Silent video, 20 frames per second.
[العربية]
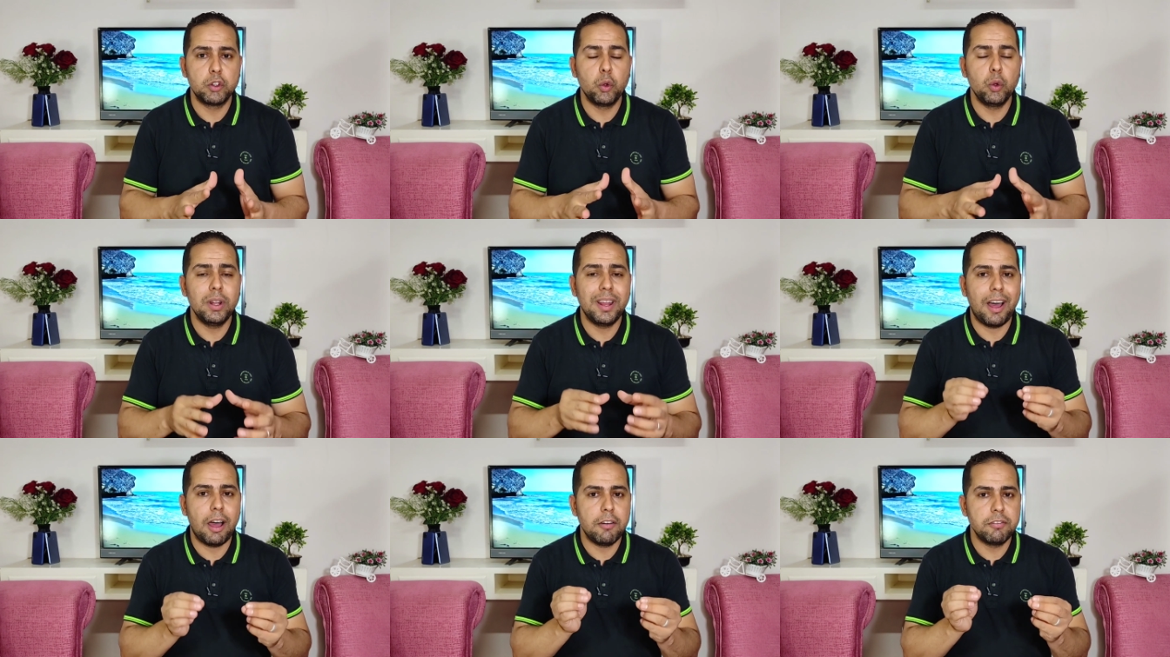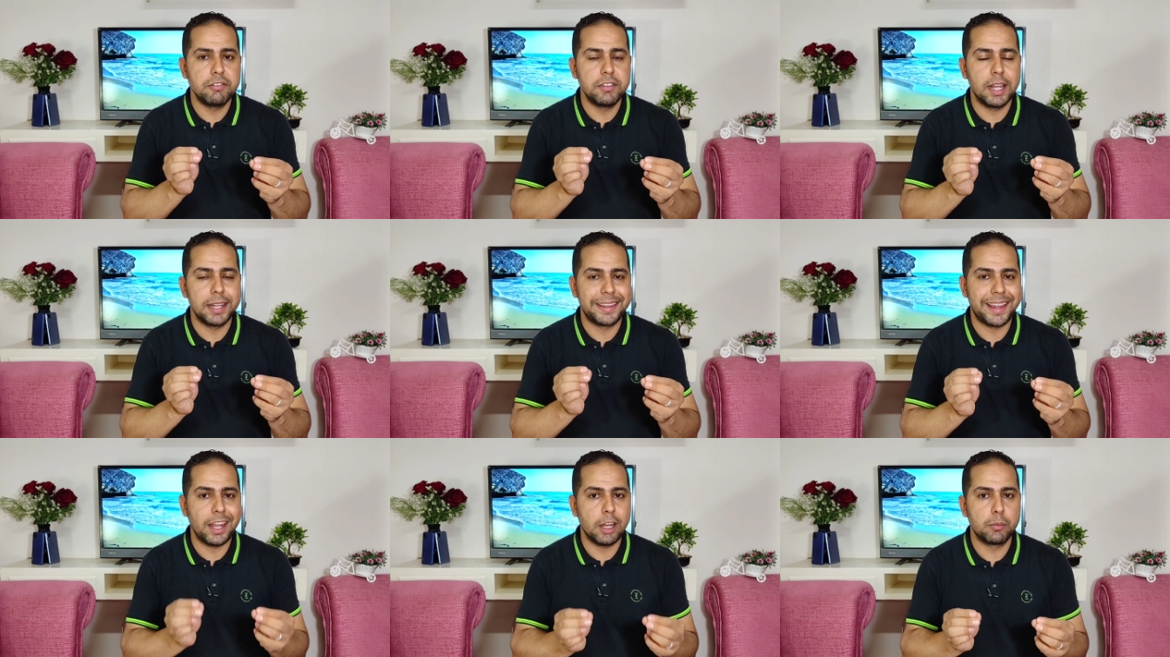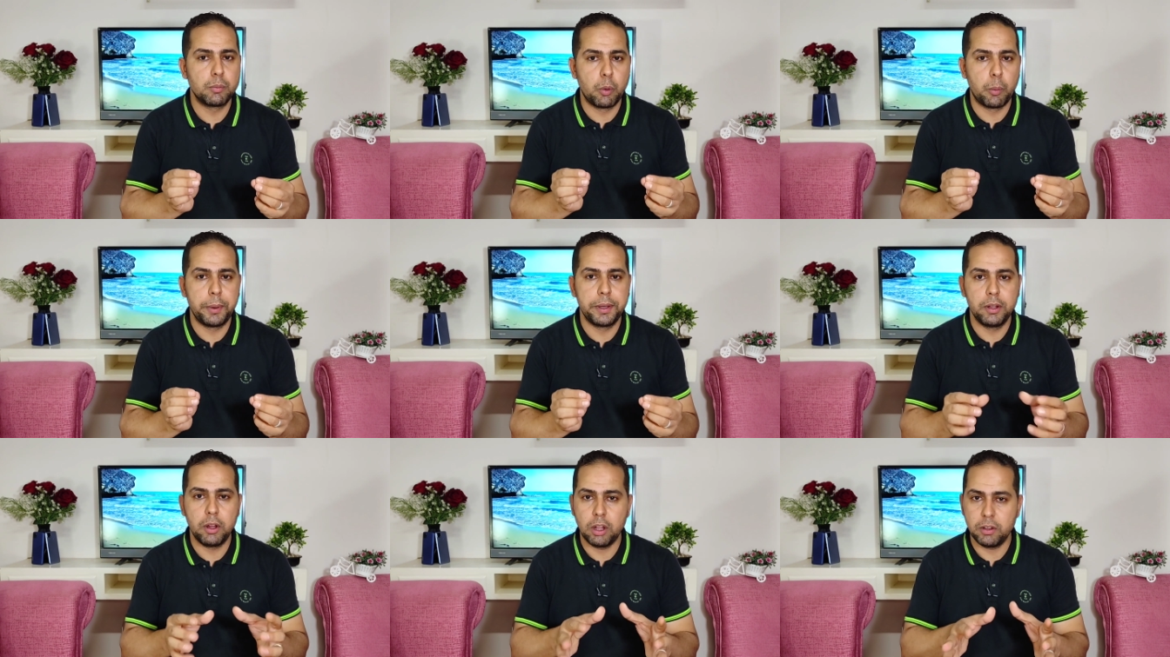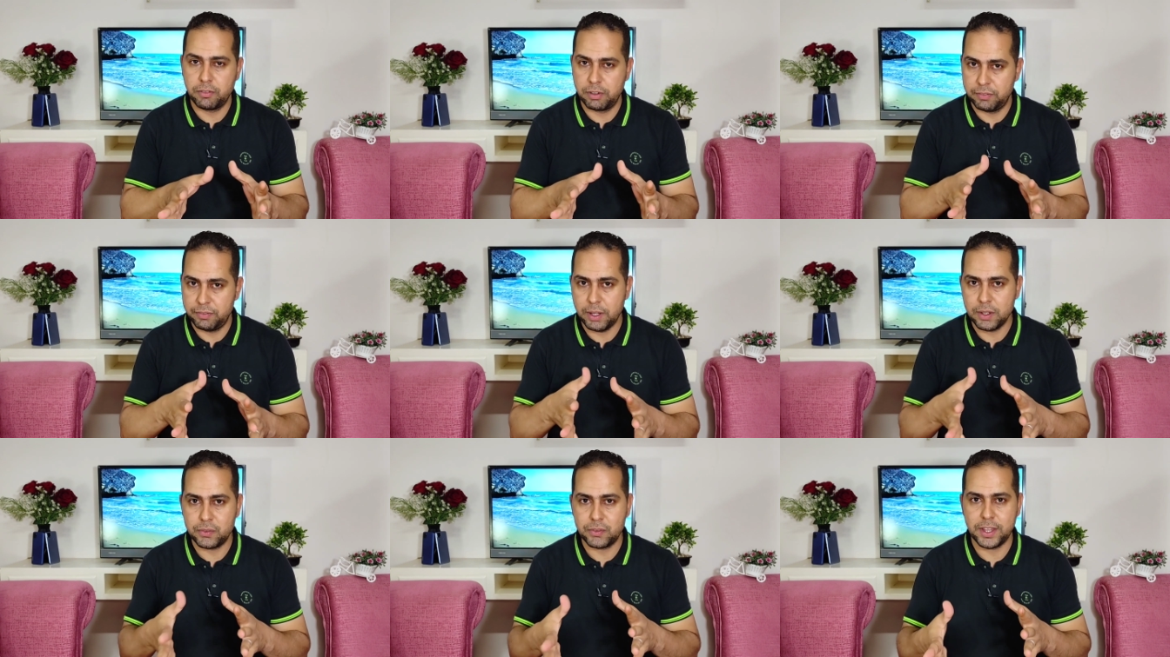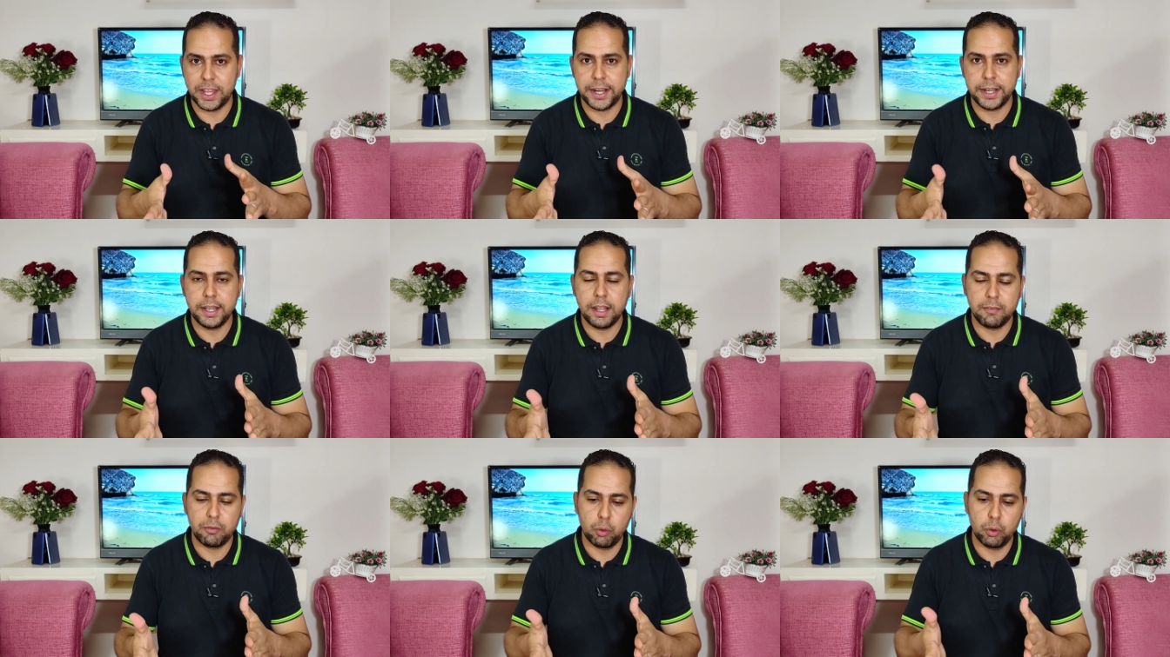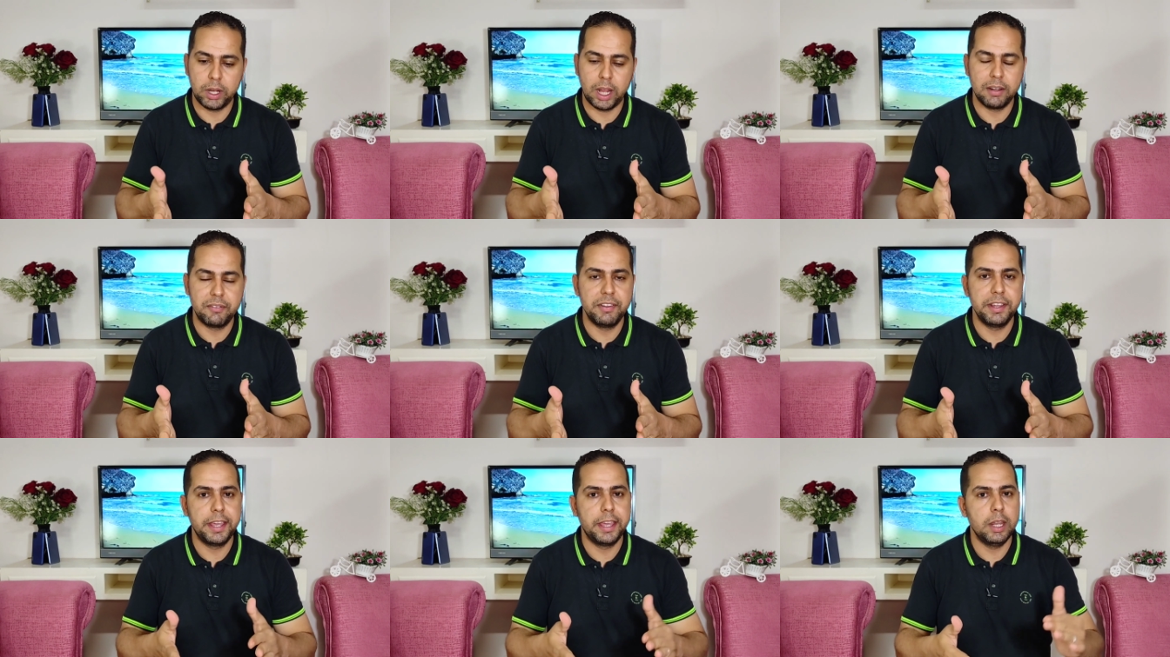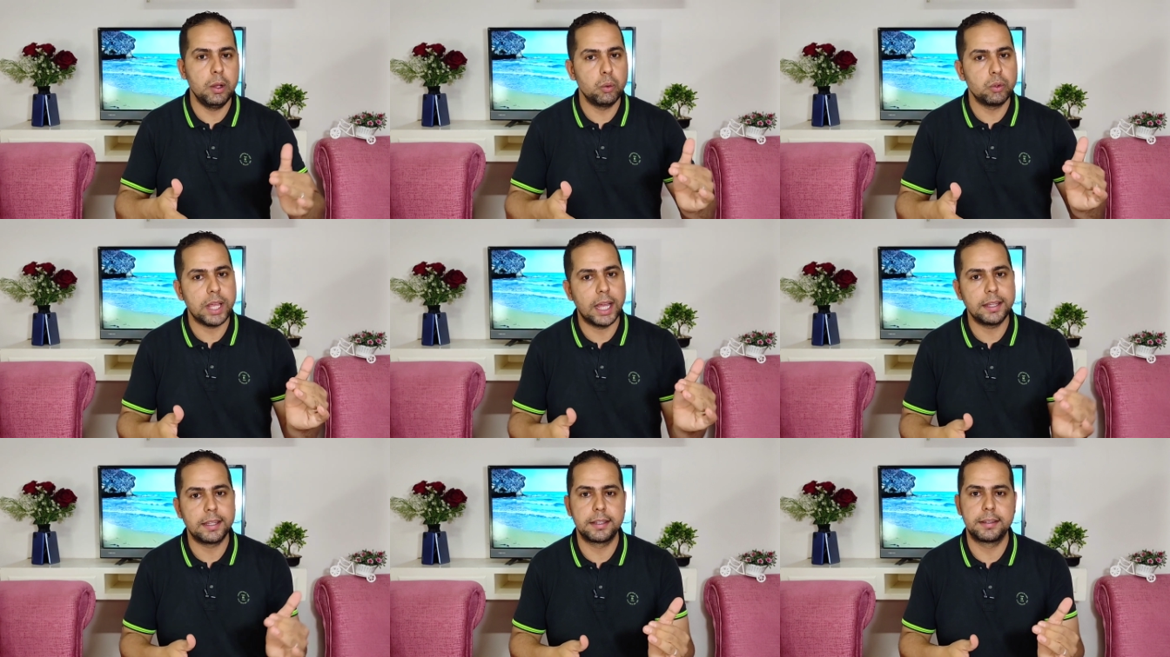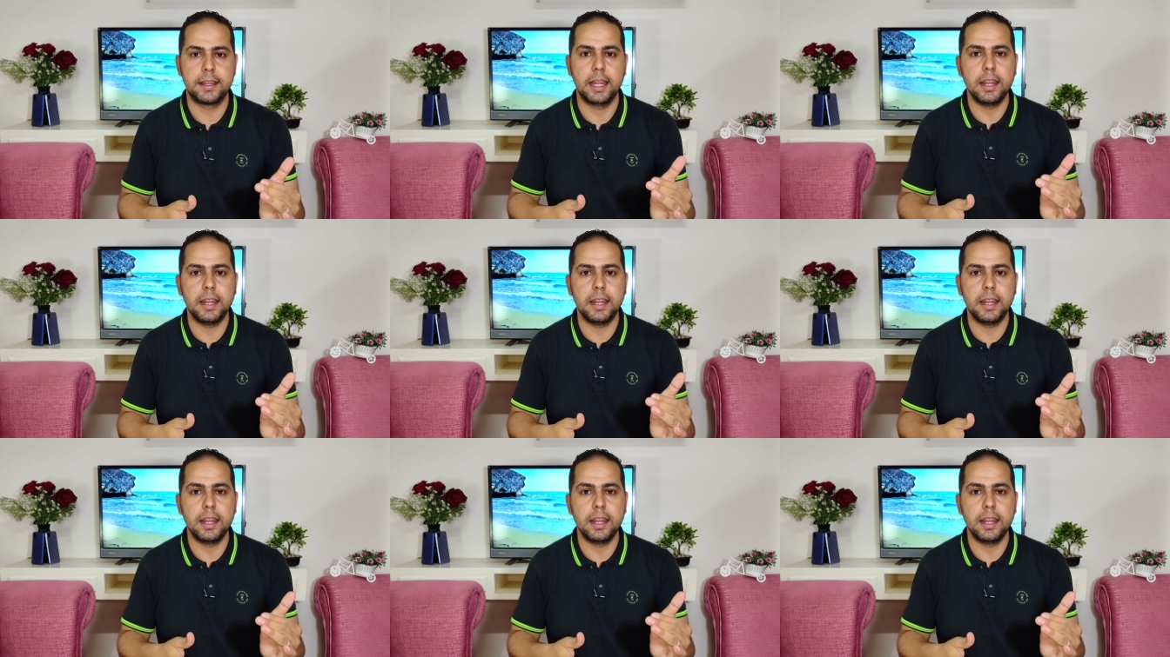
فدول افضل ثلاث موبايلات في الفئه السعريه فوق ال 2000 جنيه وتحت ال